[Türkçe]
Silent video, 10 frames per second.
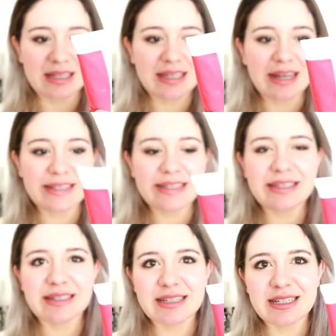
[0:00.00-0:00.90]

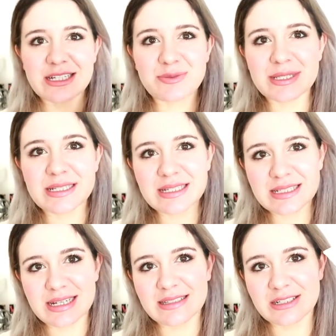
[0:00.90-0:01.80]
yani yara iyileşmesini
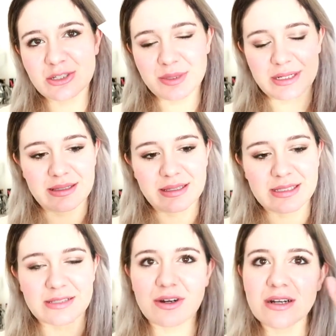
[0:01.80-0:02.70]
hızlandırıcı bir
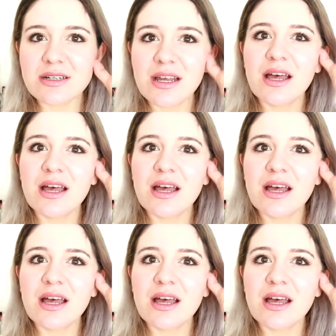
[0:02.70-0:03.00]
etkisi var.